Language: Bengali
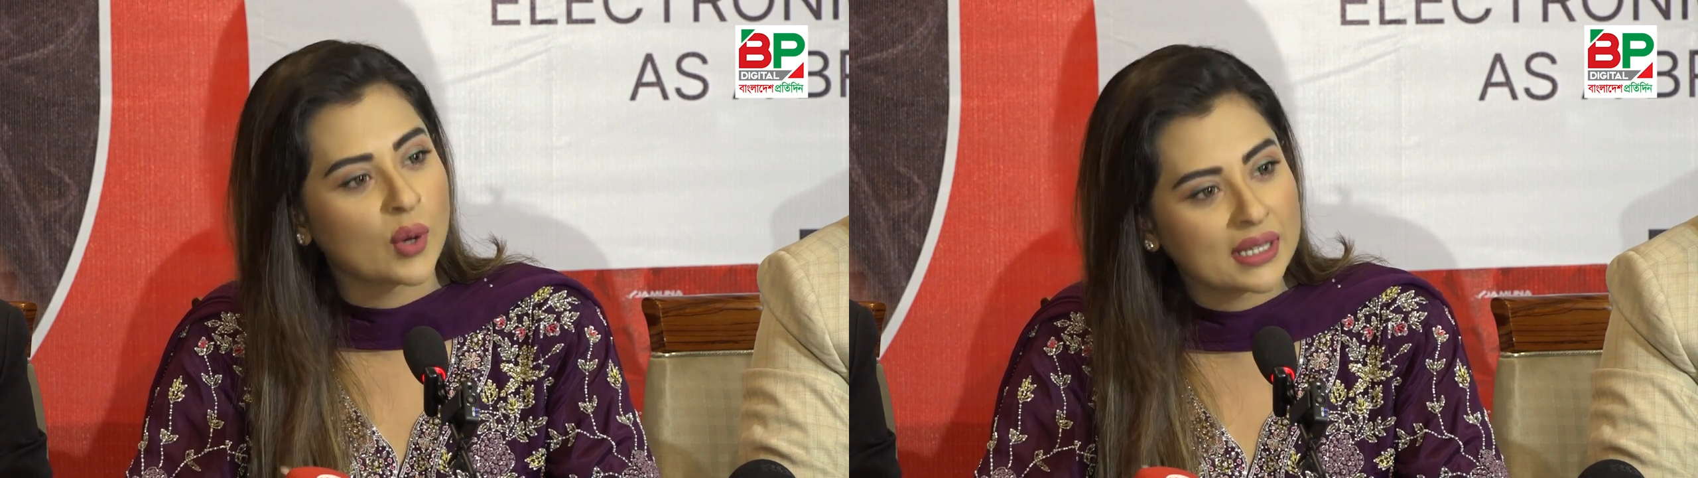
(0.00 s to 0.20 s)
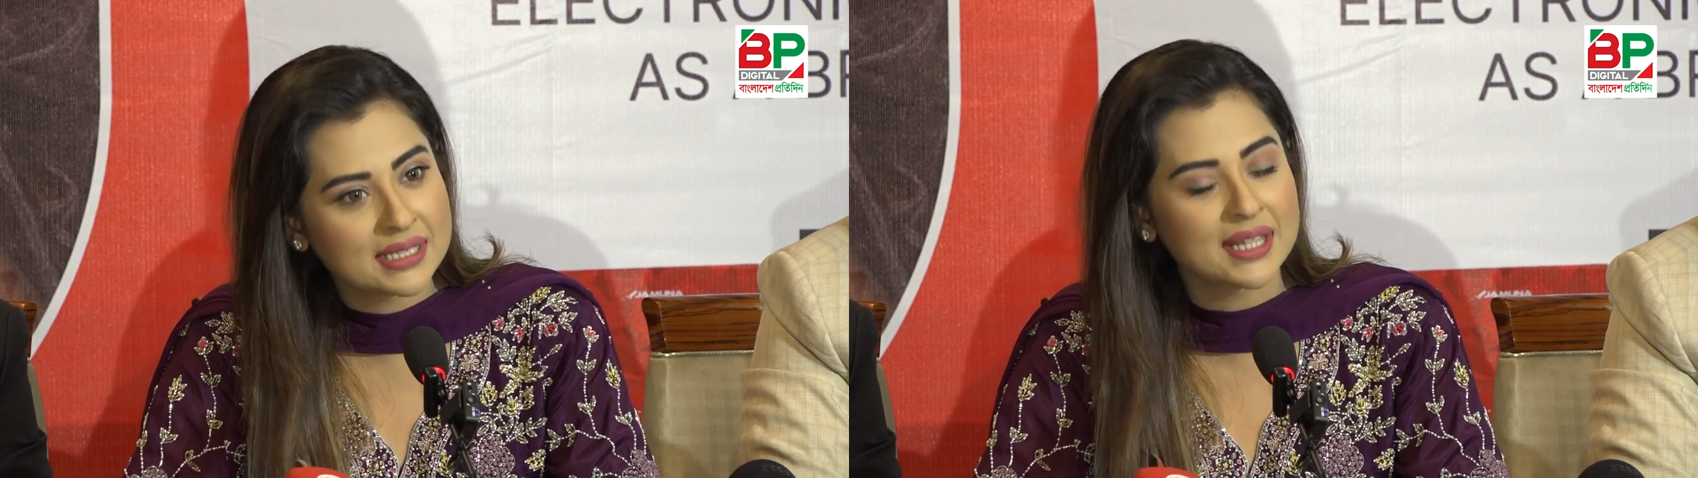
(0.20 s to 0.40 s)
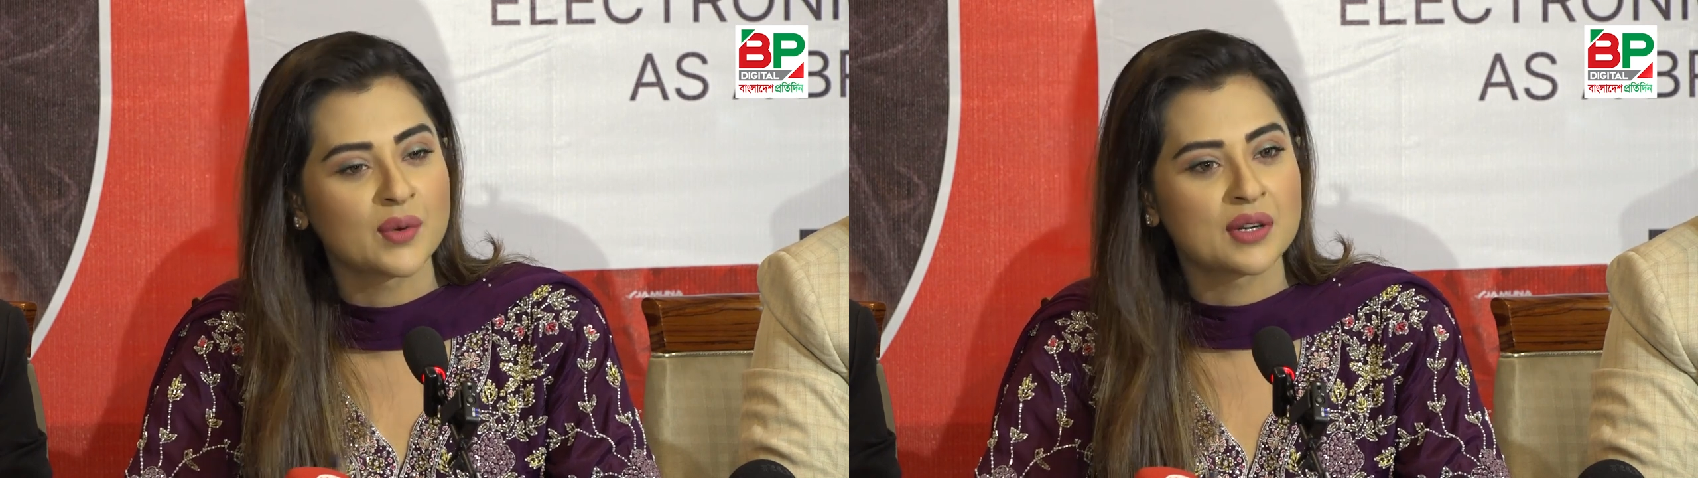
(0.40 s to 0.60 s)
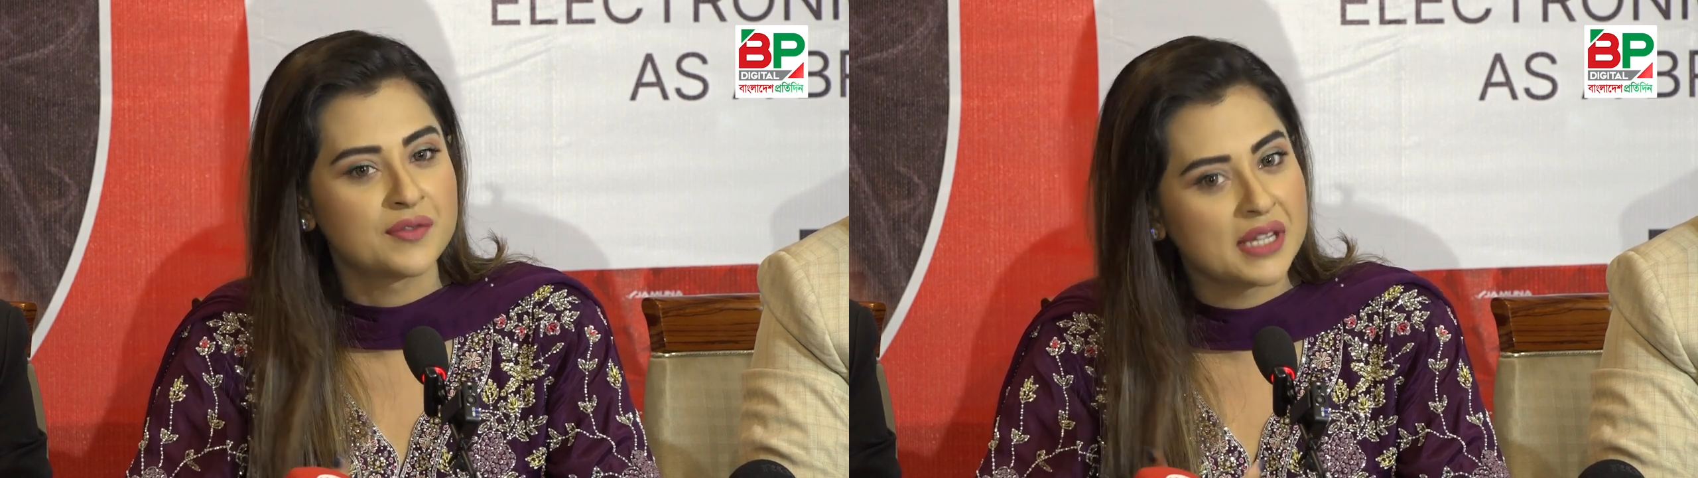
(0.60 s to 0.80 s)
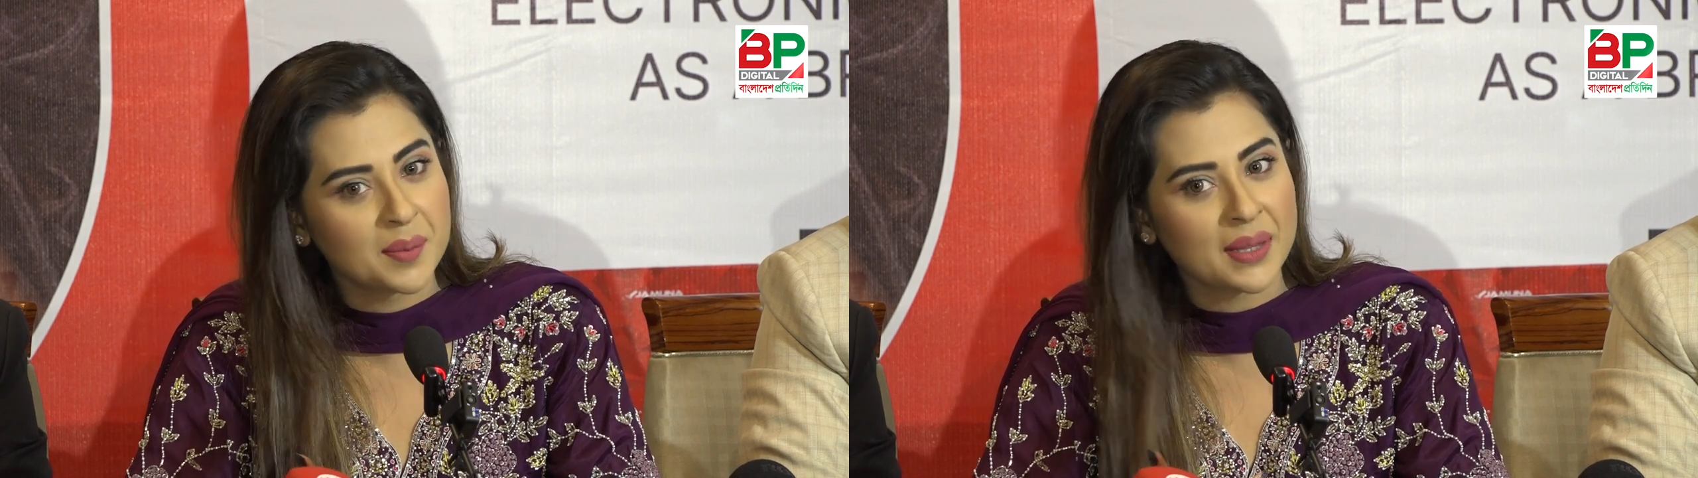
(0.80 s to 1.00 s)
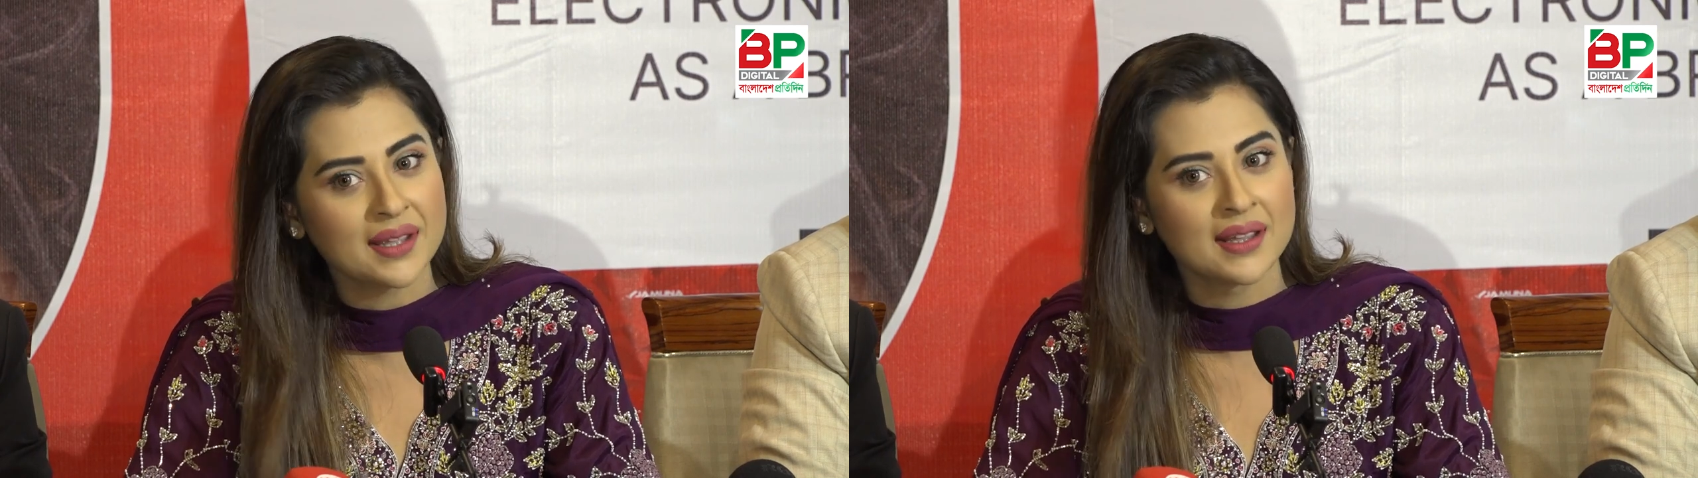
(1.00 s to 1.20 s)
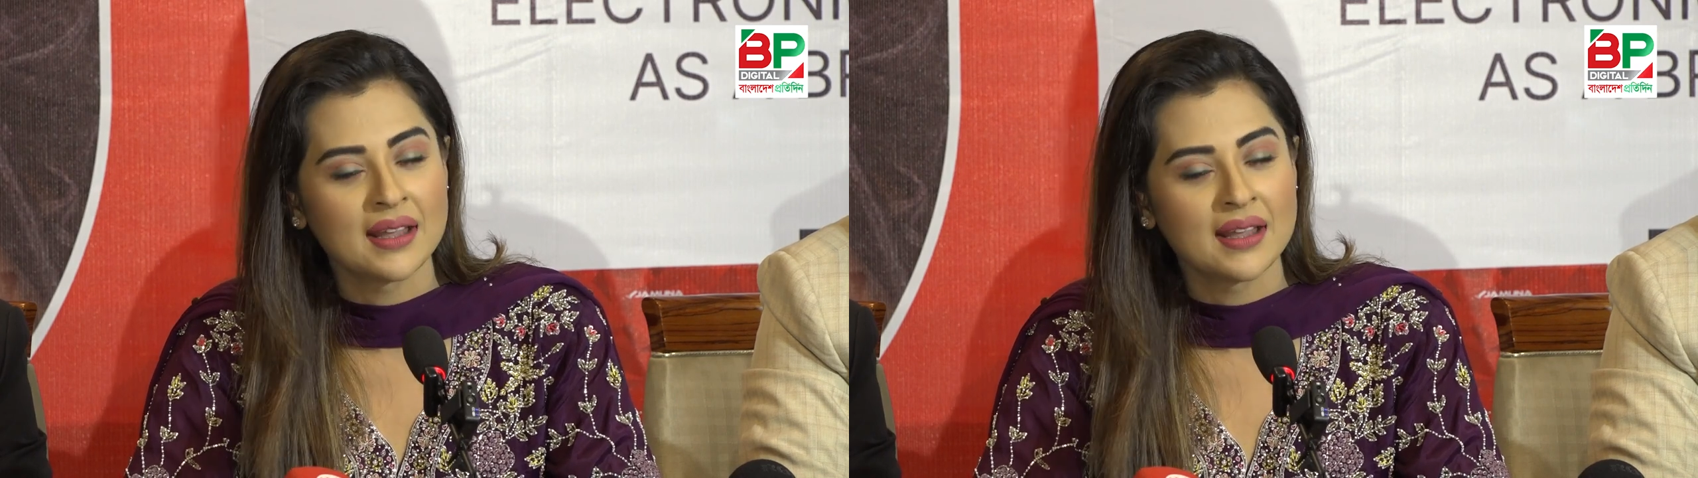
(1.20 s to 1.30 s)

করেছে ওনার ফিল্মে